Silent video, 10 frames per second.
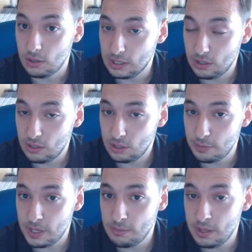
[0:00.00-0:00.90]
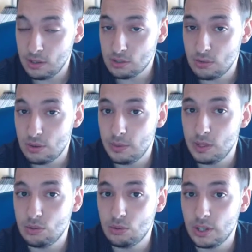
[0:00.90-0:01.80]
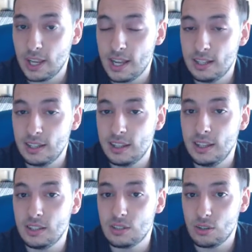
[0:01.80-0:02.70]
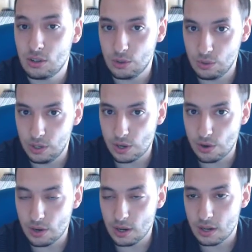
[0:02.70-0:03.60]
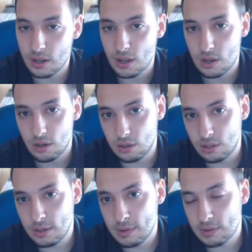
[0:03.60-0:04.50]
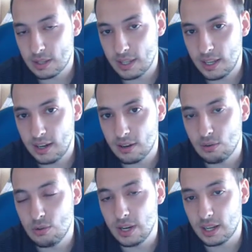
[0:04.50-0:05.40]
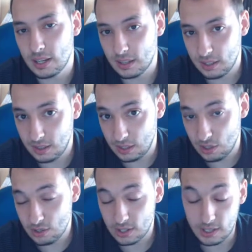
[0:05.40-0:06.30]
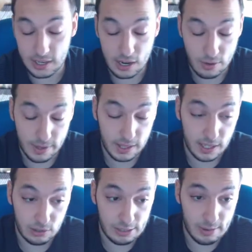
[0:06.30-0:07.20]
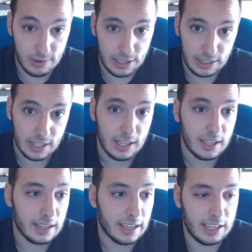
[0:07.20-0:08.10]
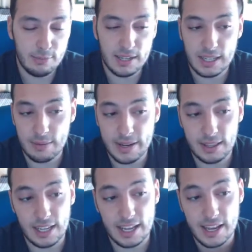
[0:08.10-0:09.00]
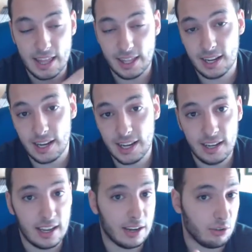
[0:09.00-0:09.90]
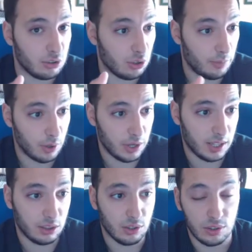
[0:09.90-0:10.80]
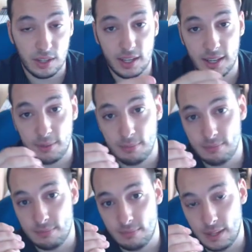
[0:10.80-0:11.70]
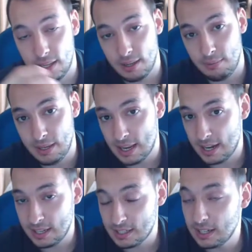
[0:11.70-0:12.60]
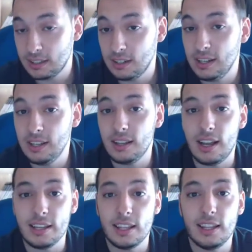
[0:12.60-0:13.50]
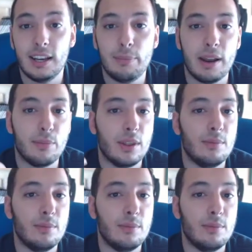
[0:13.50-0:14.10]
Hola a todos, bienvenidos a un nuevo video tutorial de Disco Duro de Roer. Hoy vamos a hacer un ejercicio que ya comenté la última vez, que es básicamente añadirle a nuestro proyecto de, de Binary Search Tree, añadirle para,